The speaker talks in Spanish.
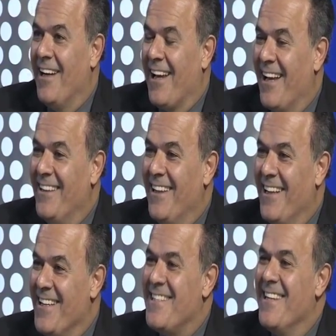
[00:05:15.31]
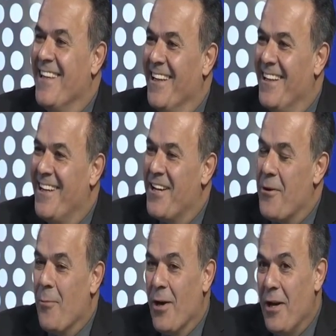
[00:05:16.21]
la gente decide
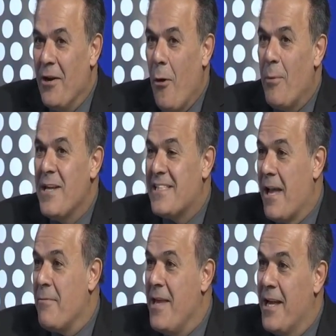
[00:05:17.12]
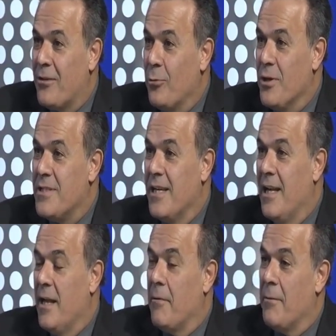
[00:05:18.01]
como el lobby está abierto y
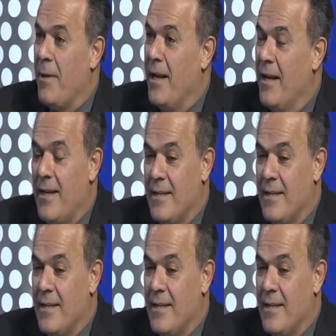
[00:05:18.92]
sigue la verbena,